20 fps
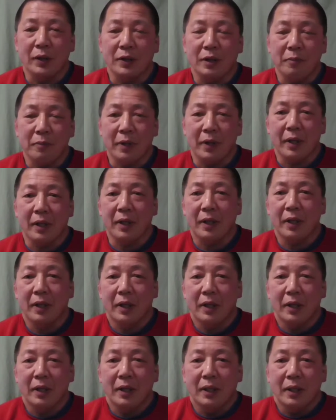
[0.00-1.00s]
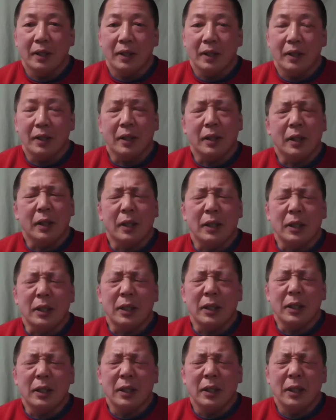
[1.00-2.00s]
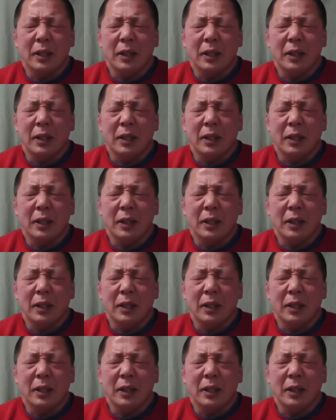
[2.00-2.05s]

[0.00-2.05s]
改め、えー、何